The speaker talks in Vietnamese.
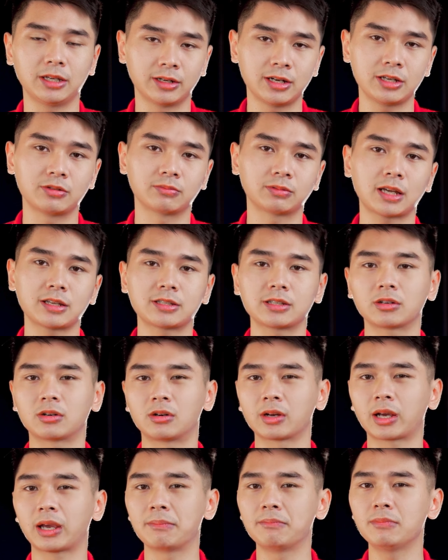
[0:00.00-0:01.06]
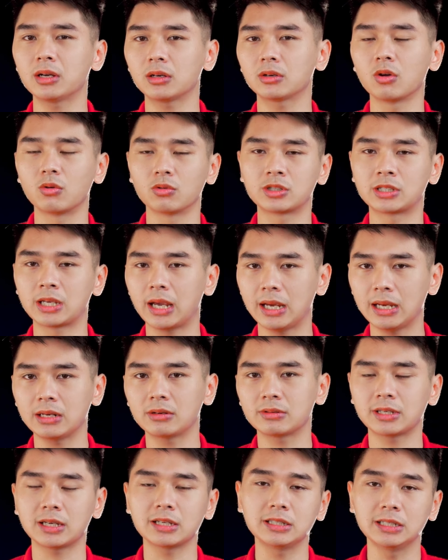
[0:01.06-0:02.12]
thì ở đây chúng ta sẽ có cái mức độ trễ
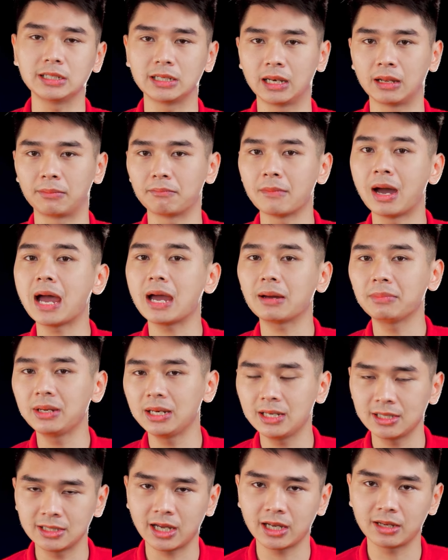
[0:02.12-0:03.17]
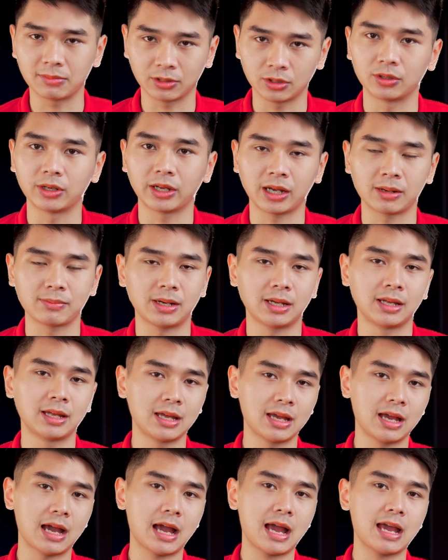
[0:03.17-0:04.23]
nó sẽ chỉ là 3 mili giây mà thôi anh em ạ.
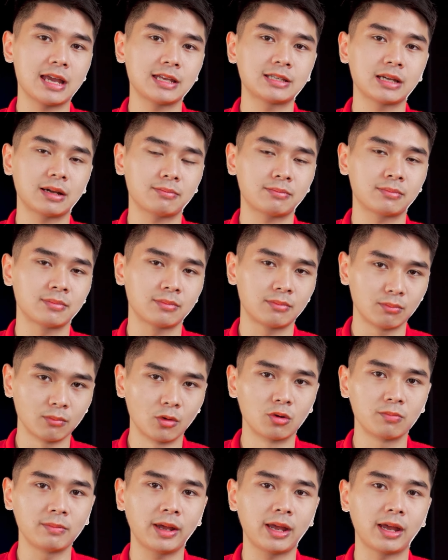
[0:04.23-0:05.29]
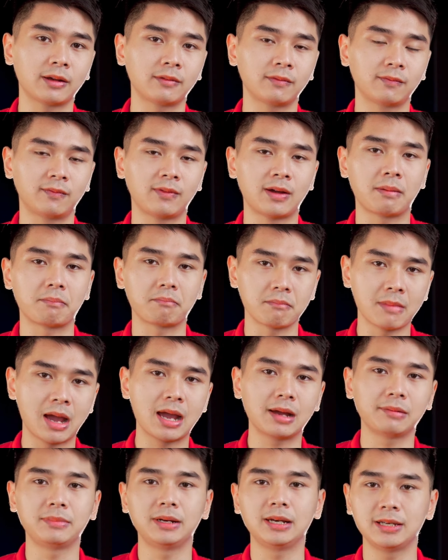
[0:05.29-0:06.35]
240 Hz và
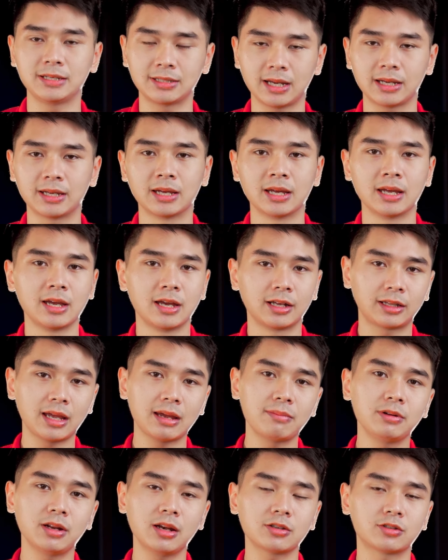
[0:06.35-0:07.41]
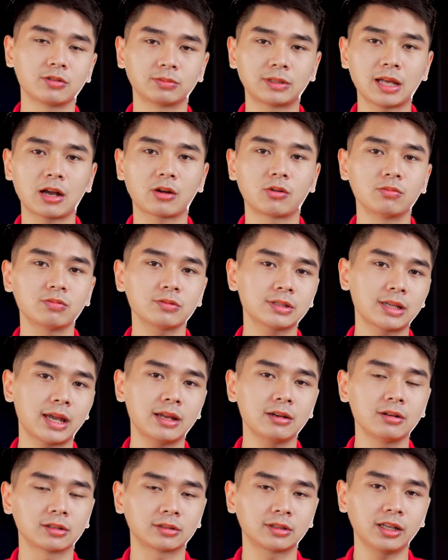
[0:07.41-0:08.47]
3 mili giây. Thêm nữa là chúng ta cũng
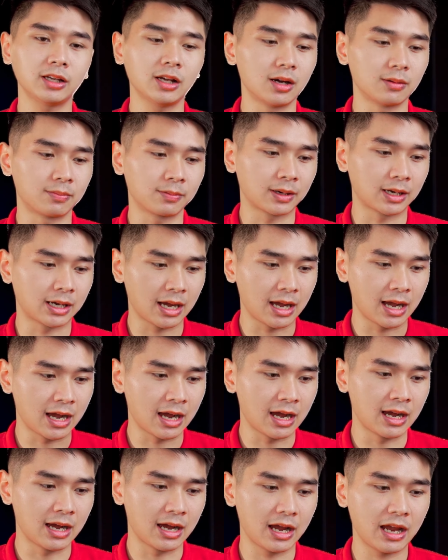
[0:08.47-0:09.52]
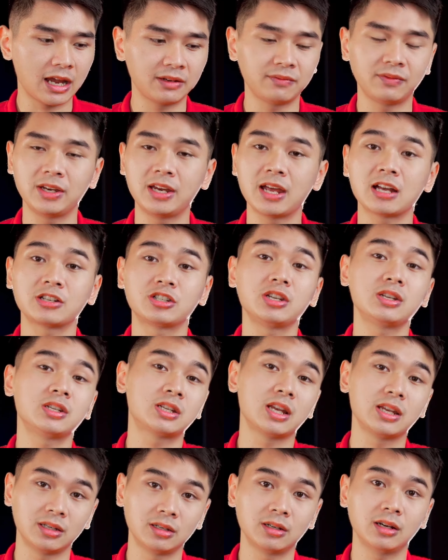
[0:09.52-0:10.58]
sẽ được tích hợp cả Nvidia
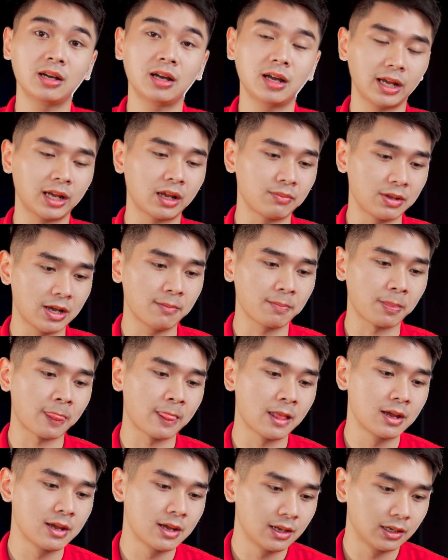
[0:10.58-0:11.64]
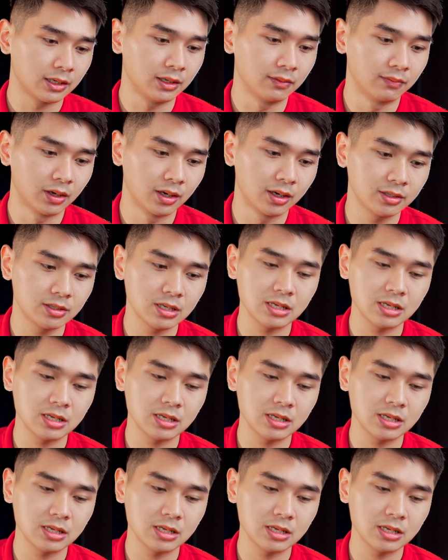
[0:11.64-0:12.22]
G-Sync nữa anh em nhé thì với